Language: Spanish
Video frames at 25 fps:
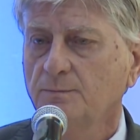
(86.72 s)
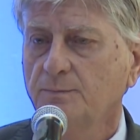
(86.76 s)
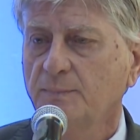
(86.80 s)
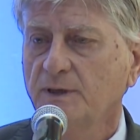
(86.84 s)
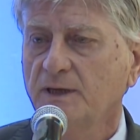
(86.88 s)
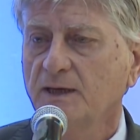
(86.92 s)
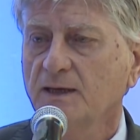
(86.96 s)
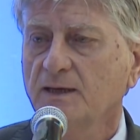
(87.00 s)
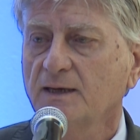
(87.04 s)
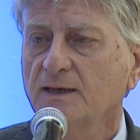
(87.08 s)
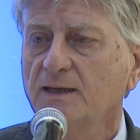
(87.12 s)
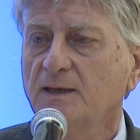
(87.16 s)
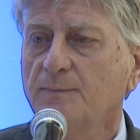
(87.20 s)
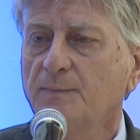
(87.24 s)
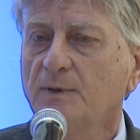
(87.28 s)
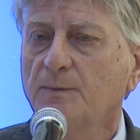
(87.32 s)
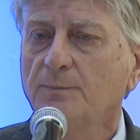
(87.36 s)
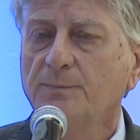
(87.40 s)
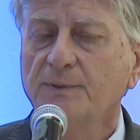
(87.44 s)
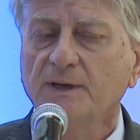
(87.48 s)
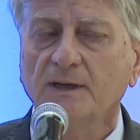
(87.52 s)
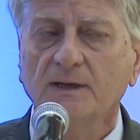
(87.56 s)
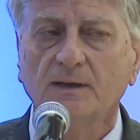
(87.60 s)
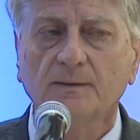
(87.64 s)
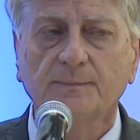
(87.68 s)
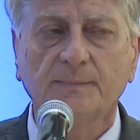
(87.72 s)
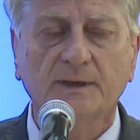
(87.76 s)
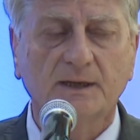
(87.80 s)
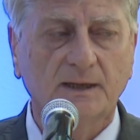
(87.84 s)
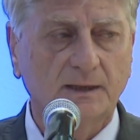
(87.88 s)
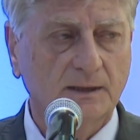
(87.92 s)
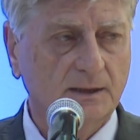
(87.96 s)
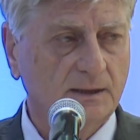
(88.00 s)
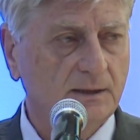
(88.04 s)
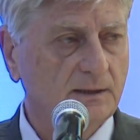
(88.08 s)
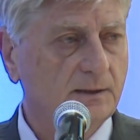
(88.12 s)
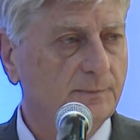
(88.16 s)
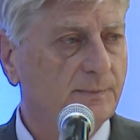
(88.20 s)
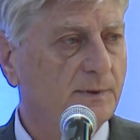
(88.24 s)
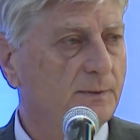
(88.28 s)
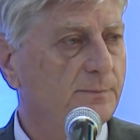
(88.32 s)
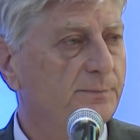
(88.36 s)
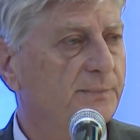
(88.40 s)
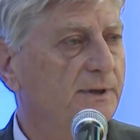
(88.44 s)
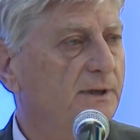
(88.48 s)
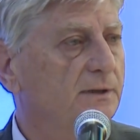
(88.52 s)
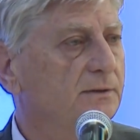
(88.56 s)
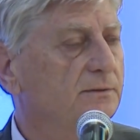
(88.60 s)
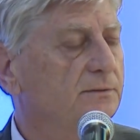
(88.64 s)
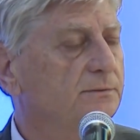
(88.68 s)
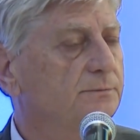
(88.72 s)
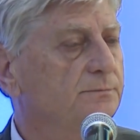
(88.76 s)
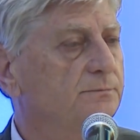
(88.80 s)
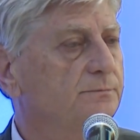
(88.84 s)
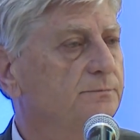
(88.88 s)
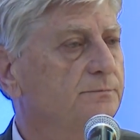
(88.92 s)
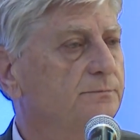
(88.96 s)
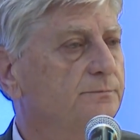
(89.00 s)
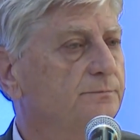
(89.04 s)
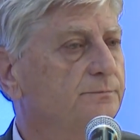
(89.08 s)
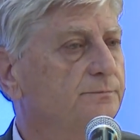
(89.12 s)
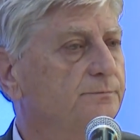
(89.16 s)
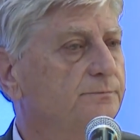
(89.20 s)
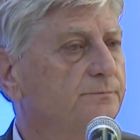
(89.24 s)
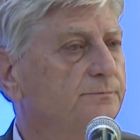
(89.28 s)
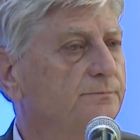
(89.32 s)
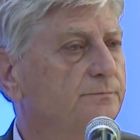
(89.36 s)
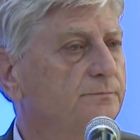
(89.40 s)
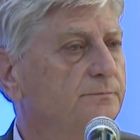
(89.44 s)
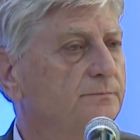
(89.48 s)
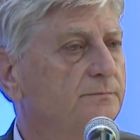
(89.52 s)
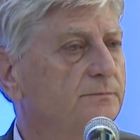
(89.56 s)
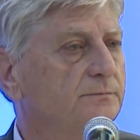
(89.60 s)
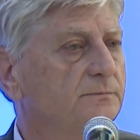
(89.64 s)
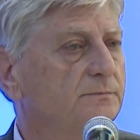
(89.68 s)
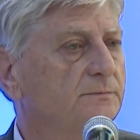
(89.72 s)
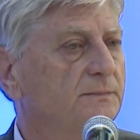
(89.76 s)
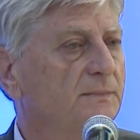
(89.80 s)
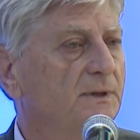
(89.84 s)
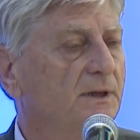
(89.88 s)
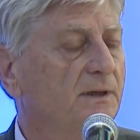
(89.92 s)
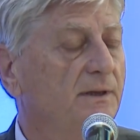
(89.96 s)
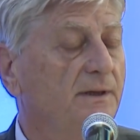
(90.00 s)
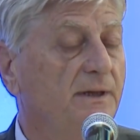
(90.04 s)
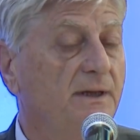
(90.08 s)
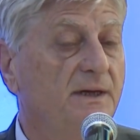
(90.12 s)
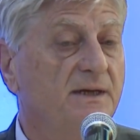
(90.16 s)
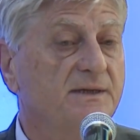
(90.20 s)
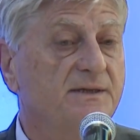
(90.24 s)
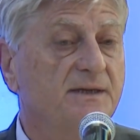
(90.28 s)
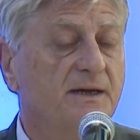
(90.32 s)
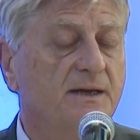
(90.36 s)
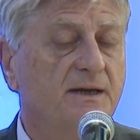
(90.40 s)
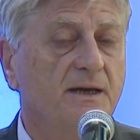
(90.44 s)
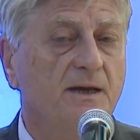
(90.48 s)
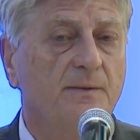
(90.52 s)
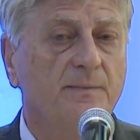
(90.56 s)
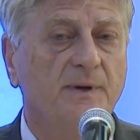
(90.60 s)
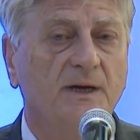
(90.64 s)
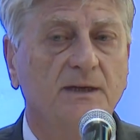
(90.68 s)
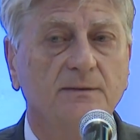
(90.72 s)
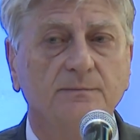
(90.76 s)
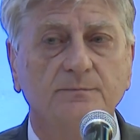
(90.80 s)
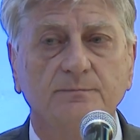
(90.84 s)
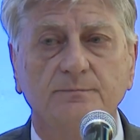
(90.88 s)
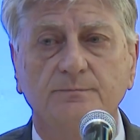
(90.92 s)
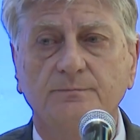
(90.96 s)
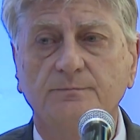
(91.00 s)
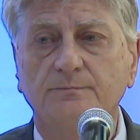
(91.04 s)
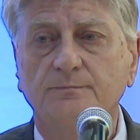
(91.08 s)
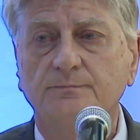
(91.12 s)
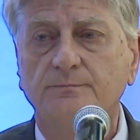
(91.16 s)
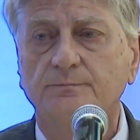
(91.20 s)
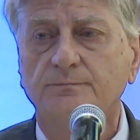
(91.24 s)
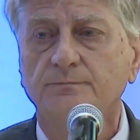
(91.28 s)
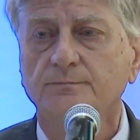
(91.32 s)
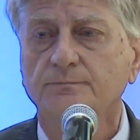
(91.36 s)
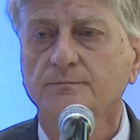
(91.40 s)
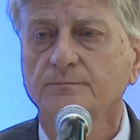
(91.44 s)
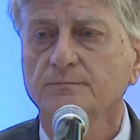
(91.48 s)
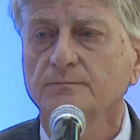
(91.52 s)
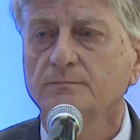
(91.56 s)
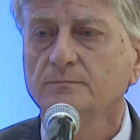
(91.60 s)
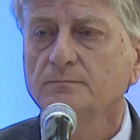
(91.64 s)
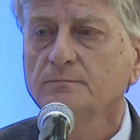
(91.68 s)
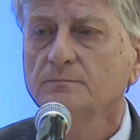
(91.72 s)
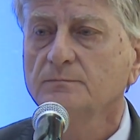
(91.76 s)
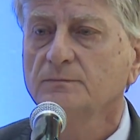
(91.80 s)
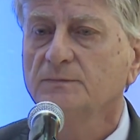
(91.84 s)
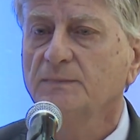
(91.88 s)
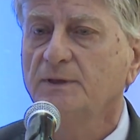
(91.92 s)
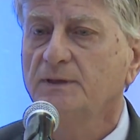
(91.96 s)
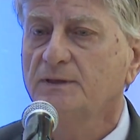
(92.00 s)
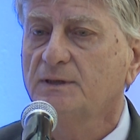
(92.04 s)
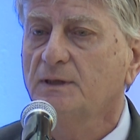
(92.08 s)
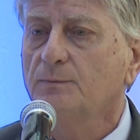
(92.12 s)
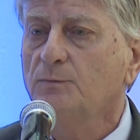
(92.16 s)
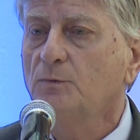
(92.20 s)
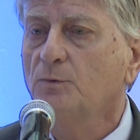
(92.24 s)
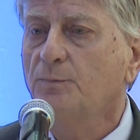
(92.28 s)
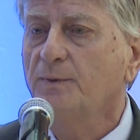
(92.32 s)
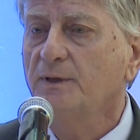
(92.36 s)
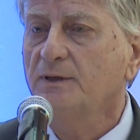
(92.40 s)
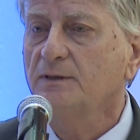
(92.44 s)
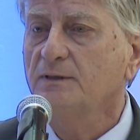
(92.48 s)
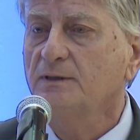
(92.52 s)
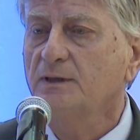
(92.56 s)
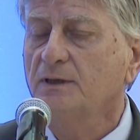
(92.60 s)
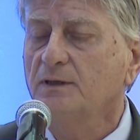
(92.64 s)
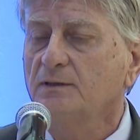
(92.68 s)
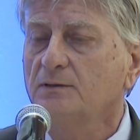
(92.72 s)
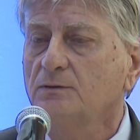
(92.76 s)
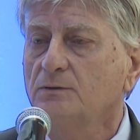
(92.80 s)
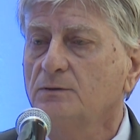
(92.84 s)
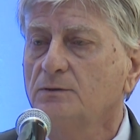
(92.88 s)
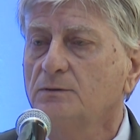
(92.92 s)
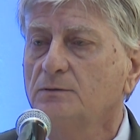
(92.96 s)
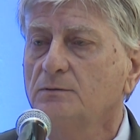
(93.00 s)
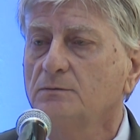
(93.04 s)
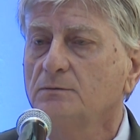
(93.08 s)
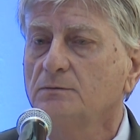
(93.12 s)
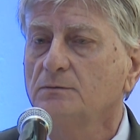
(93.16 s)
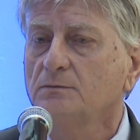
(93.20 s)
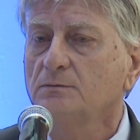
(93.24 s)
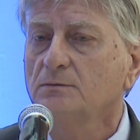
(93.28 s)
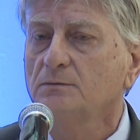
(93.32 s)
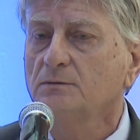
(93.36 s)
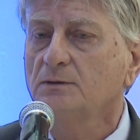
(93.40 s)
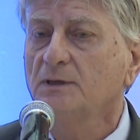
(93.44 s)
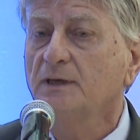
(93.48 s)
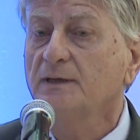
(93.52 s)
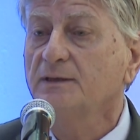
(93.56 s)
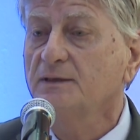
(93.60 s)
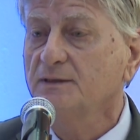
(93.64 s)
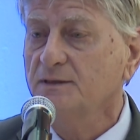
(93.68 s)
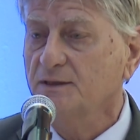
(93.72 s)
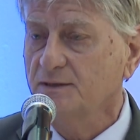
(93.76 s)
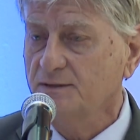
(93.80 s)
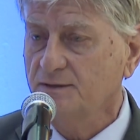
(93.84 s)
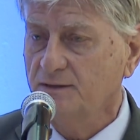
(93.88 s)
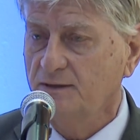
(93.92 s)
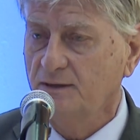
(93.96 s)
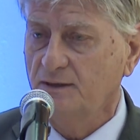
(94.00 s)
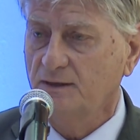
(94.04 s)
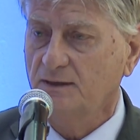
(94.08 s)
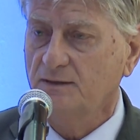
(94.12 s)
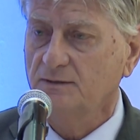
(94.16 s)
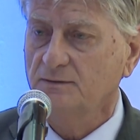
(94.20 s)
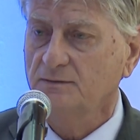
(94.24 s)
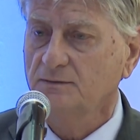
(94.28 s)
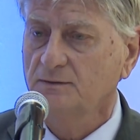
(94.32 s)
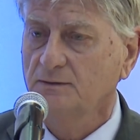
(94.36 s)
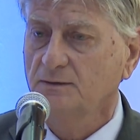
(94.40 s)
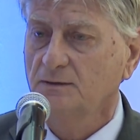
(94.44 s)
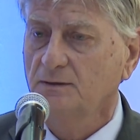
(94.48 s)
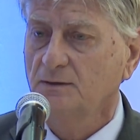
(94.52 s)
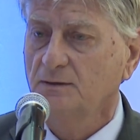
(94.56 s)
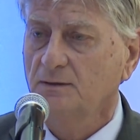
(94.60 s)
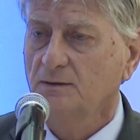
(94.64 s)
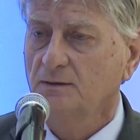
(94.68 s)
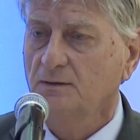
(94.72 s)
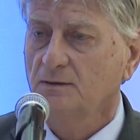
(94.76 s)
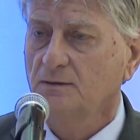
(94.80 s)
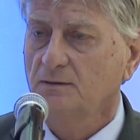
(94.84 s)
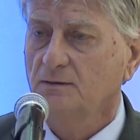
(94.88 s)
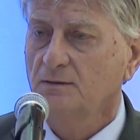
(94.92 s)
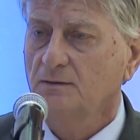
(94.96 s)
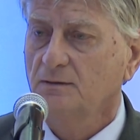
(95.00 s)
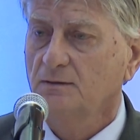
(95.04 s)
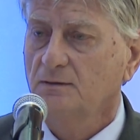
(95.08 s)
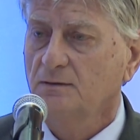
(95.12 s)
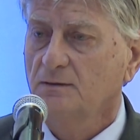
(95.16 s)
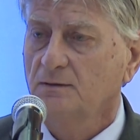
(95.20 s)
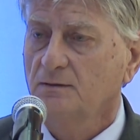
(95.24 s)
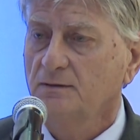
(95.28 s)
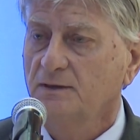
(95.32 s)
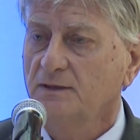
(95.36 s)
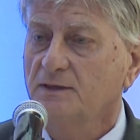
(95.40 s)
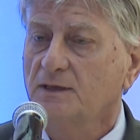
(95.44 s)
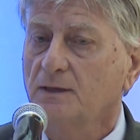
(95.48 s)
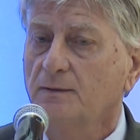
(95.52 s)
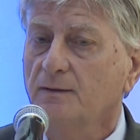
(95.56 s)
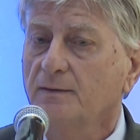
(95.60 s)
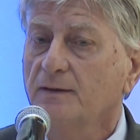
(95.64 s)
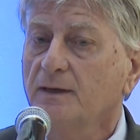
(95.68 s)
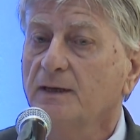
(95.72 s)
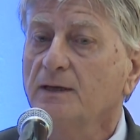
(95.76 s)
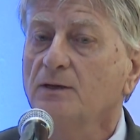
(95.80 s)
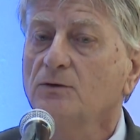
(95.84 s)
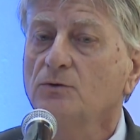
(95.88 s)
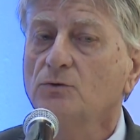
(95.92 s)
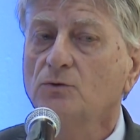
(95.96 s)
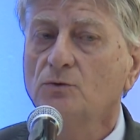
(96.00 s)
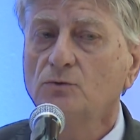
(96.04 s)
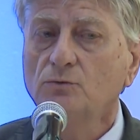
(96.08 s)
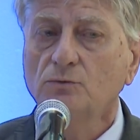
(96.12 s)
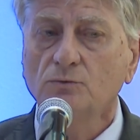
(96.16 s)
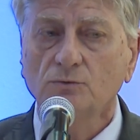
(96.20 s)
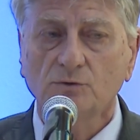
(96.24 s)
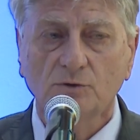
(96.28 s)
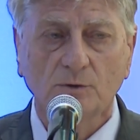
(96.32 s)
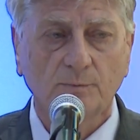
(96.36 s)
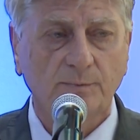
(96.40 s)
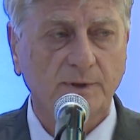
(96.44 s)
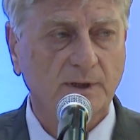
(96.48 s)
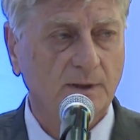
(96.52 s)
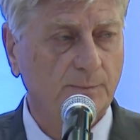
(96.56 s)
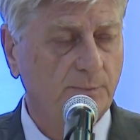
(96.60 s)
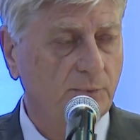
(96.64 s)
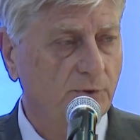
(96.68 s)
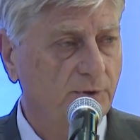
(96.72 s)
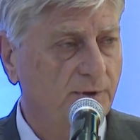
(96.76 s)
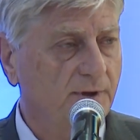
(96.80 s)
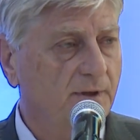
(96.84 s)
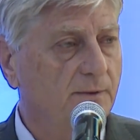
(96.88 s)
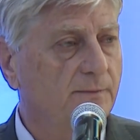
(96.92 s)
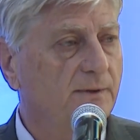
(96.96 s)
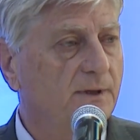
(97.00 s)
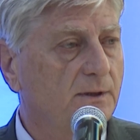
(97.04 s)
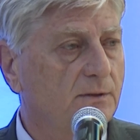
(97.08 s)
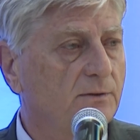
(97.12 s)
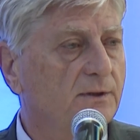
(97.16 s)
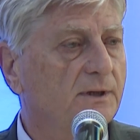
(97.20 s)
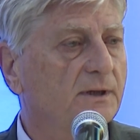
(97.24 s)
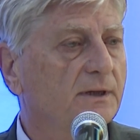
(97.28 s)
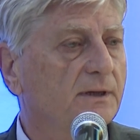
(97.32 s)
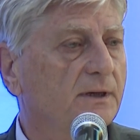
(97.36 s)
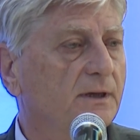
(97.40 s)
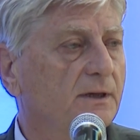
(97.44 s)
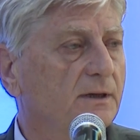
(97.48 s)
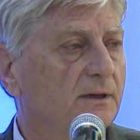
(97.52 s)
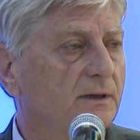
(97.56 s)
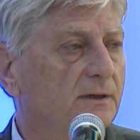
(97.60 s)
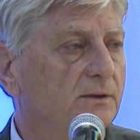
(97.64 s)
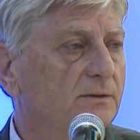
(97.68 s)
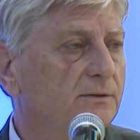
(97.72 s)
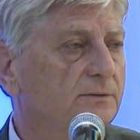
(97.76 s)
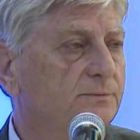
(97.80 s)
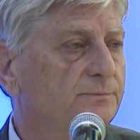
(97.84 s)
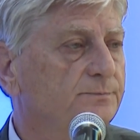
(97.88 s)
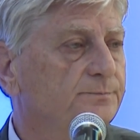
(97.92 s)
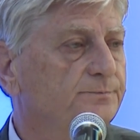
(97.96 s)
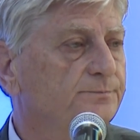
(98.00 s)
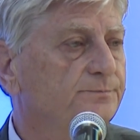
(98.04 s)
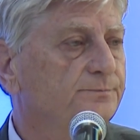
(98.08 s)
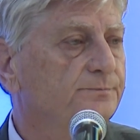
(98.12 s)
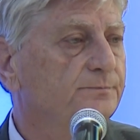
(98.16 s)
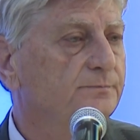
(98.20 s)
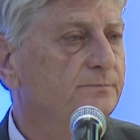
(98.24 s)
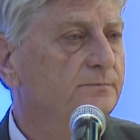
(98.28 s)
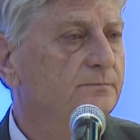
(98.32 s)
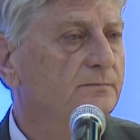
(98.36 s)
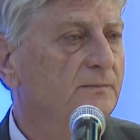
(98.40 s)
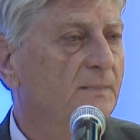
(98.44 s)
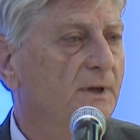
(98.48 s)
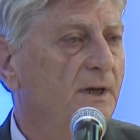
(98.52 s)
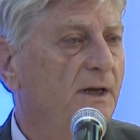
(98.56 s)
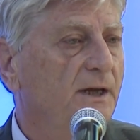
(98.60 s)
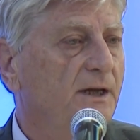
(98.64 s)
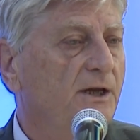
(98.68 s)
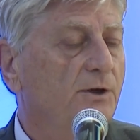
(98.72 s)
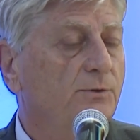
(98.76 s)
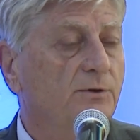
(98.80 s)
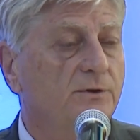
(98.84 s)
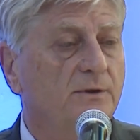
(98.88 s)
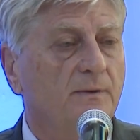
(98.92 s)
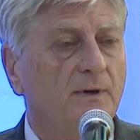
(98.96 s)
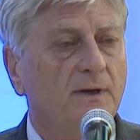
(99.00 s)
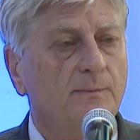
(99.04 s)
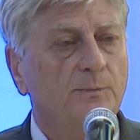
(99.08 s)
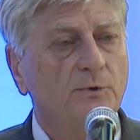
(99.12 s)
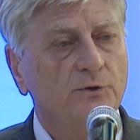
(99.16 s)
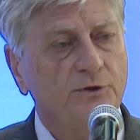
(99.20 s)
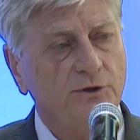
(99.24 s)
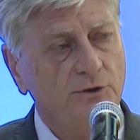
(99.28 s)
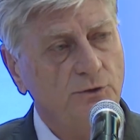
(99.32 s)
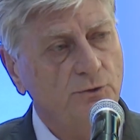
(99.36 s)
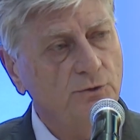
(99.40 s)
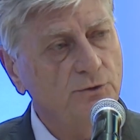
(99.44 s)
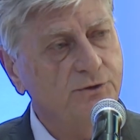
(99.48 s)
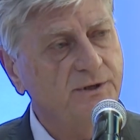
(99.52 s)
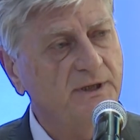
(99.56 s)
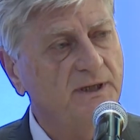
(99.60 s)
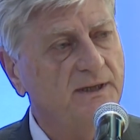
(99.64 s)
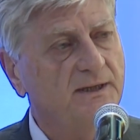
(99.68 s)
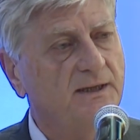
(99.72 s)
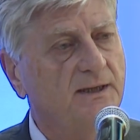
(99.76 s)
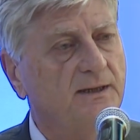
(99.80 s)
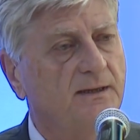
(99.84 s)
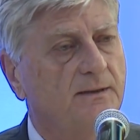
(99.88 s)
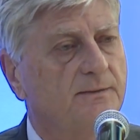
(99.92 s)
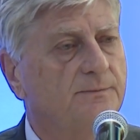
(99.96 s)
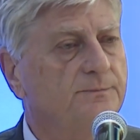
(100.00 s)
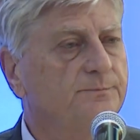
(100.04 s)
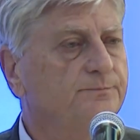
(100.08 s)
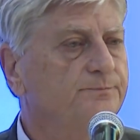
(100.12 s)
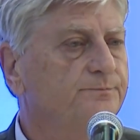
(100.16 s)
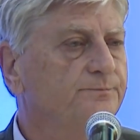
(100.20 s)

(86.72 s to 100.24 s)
para cada pampeana, para cada pampeano. Y en ese esquema estamos planteando la necesidad de trabajar en conjunto para poner valor agregado. Y cuando hablamos de industria,